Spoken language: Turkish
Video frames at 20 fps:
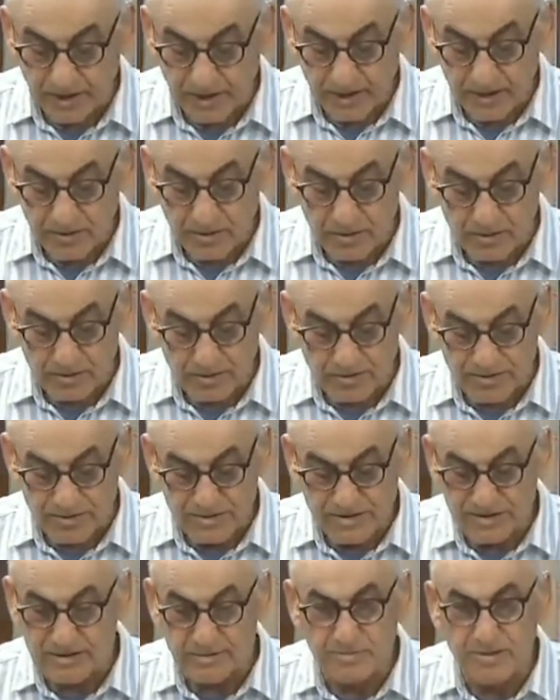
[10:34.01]

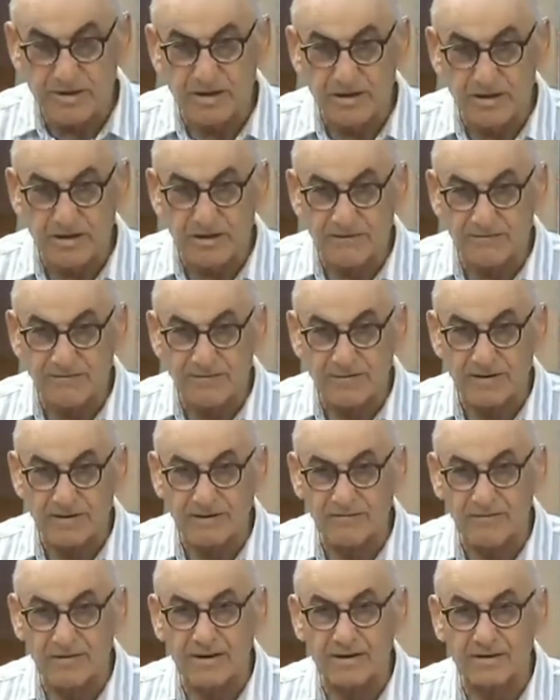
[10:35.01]
420 alan falan
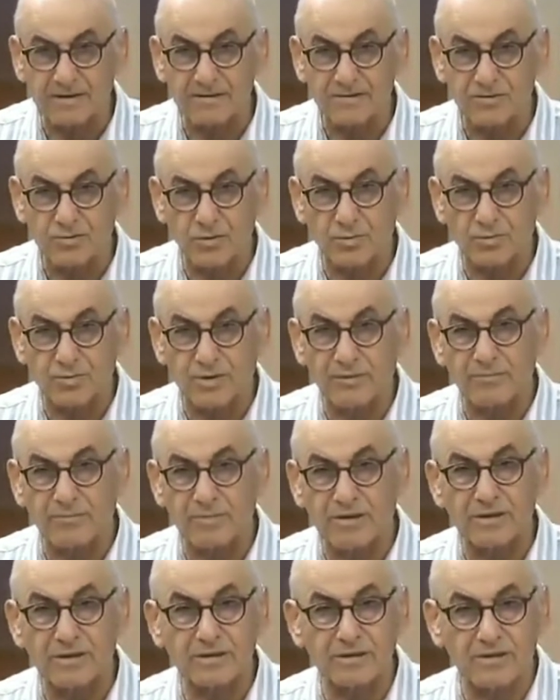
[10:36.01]
vardı toplanma
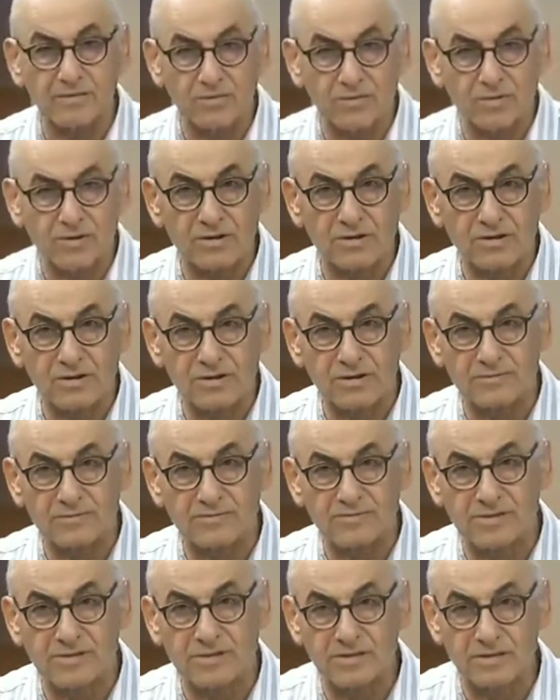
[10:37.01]
alanı. Oraların
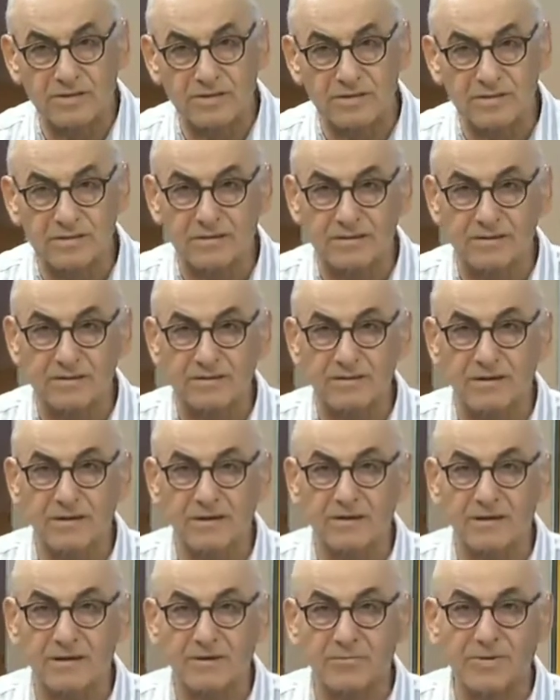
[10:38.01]
hepsi e,
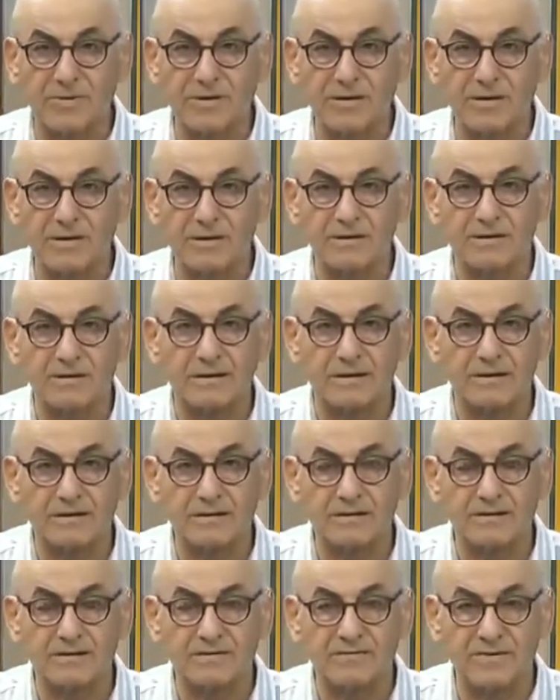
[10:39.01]
AKP iktidar
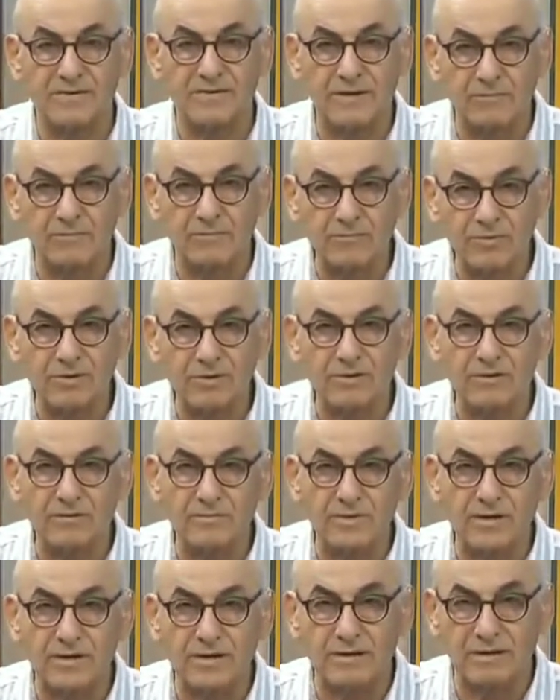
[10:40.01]
tarafından bu 20
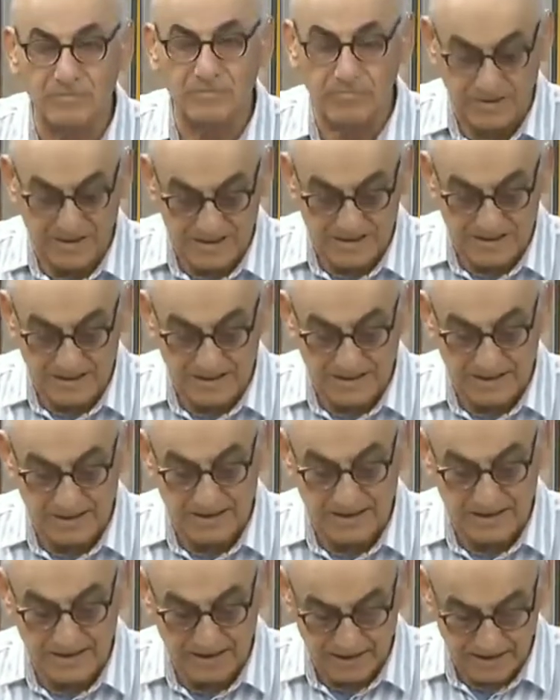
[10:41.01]
yılda
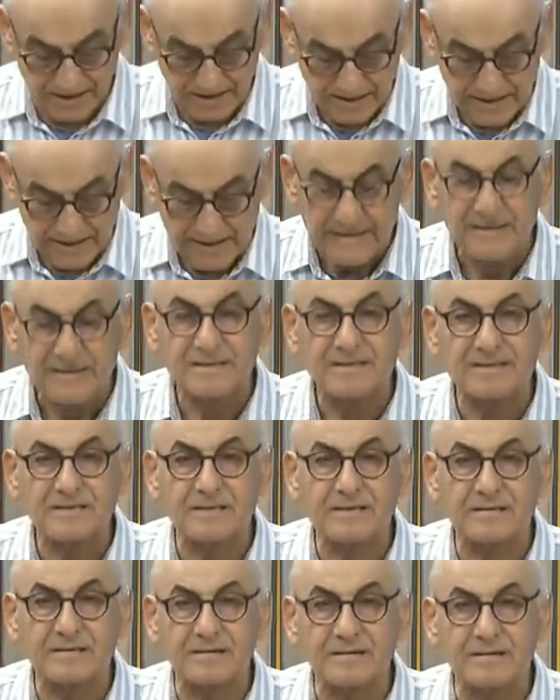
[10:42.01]
parsellenerek
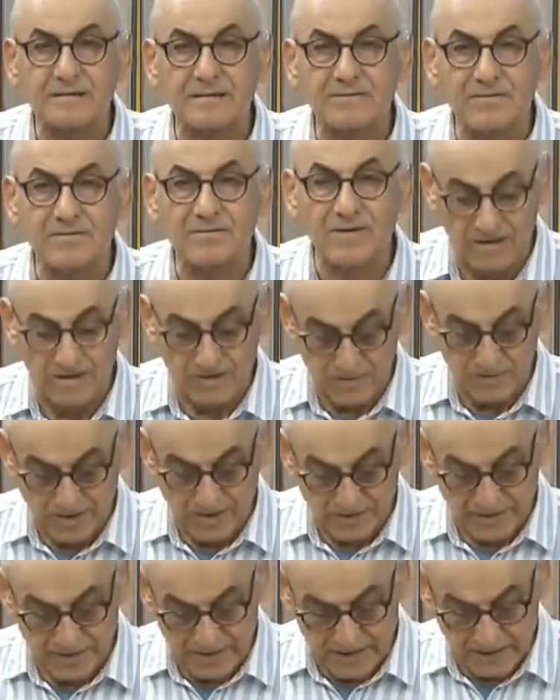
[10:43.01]
satıldı ve
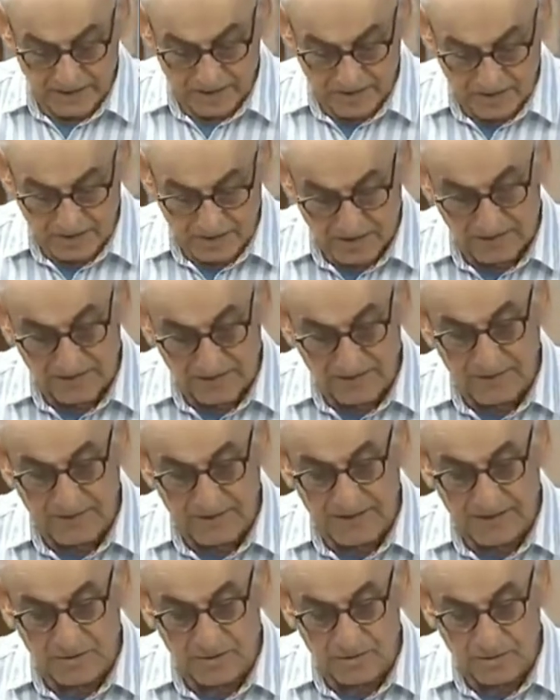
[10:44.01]
AMV'ye
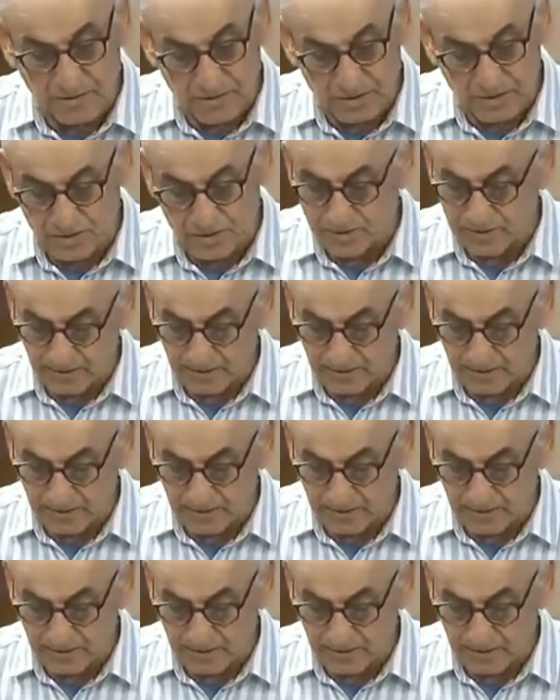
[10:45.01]
AVM'ye dönüştü.